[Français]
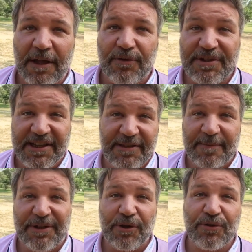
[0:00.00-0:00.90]
Nos
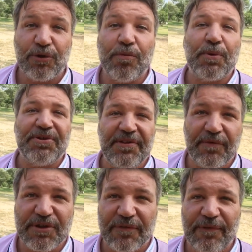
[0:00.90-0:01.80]
animateurs s'occupent aussi de
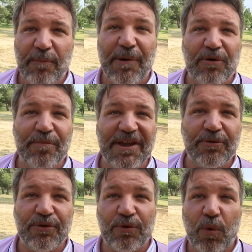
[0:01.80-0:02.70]
vos enfants par le biais
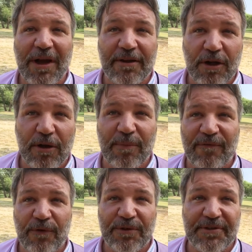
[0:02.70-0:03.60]
de trois clubs
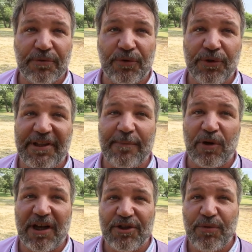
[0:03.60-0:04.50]
enfants qui sont
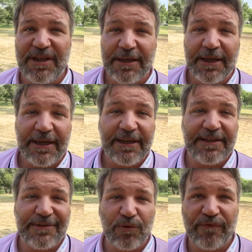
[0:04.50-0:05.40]
totalement gratuits et
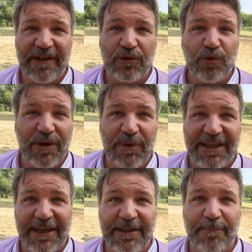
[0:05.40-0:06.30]
qui sont ouverts tous les
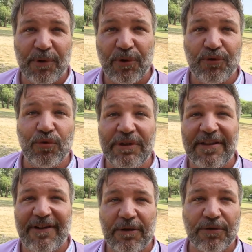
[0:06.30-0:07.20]
week-ends pendant toutes
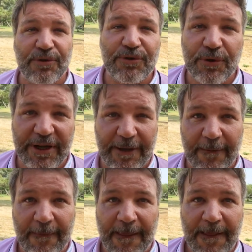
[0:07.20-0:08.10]
les vacances scolaires.
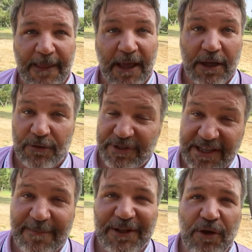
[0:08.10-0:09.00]
Nos
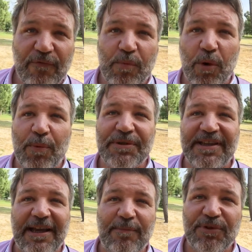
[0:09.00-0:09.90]
animateurs vous proposent
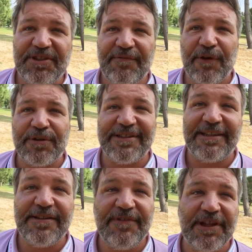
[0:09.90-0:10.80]
également différentes
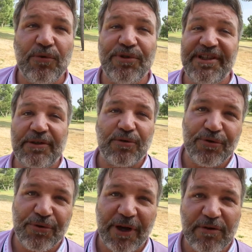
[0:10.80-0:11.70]
activités ludiques,
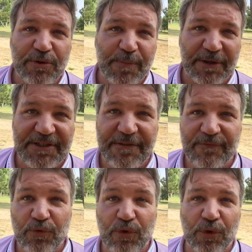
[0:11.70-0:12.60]
culturelles ou sportives
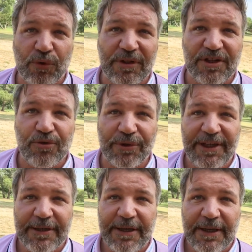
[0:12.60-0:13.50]
tout au long de la
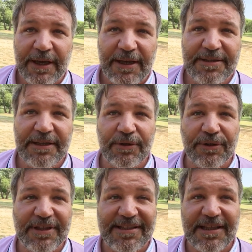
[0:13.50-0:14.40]
journée, ainsi
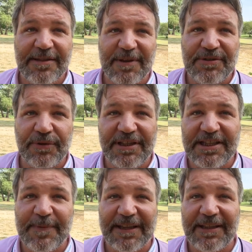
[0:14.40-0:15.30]
que des animations et des
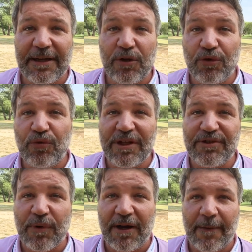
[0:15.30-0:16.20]
spectacles tous les
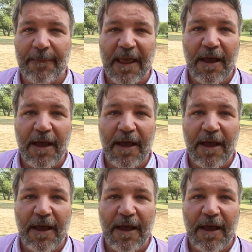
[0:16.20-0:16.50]
soirs.